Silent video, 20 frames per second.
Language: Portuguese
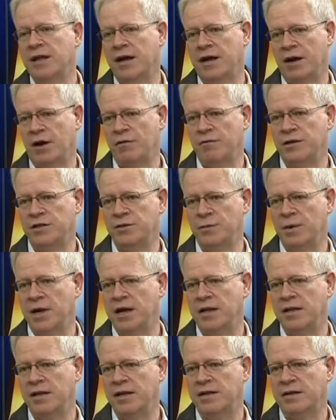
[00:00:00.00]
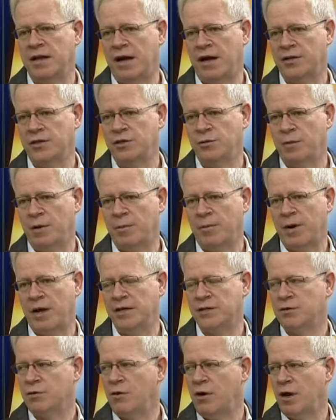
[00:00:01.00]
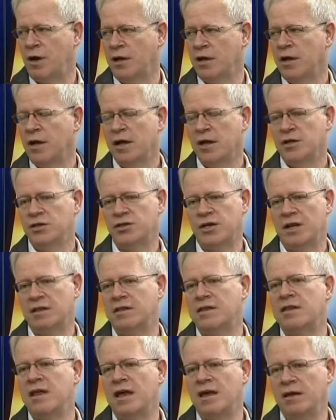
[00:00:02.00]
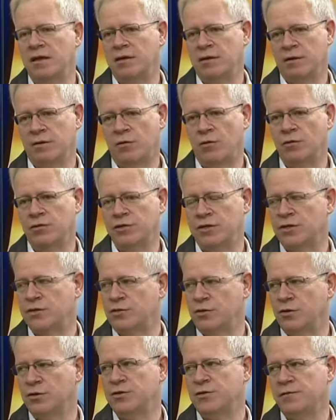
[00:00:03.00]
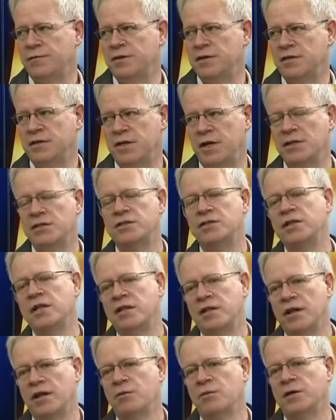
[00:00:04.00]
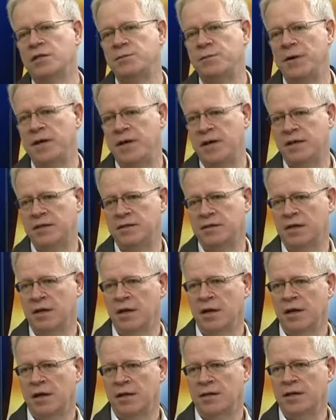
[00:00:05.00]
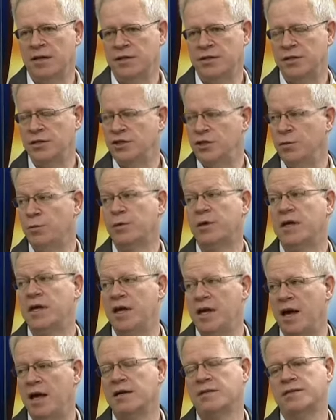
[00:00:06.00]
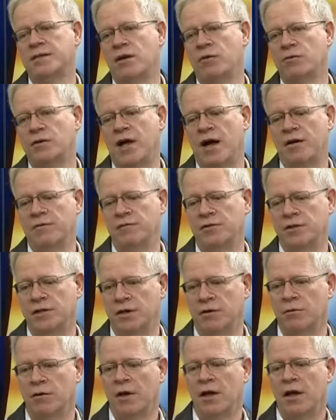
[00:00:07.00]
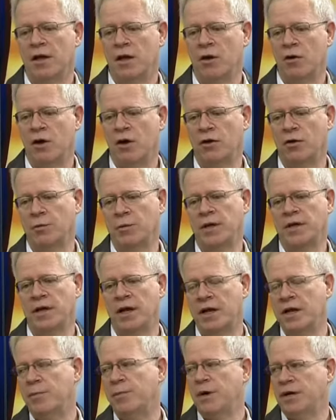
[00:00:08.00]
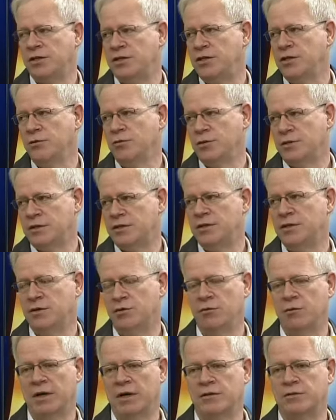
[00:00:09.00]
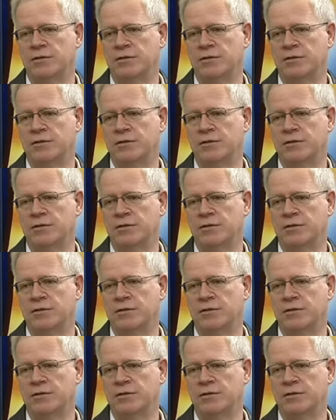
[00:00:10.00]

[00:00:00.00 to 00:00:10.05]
vai de manhã e de tarde numa pré-escola, já tem condições suficientes de ter uma experiência desse tipo, que é saudável. Então, eu recomendaria a partir dos 5 anos.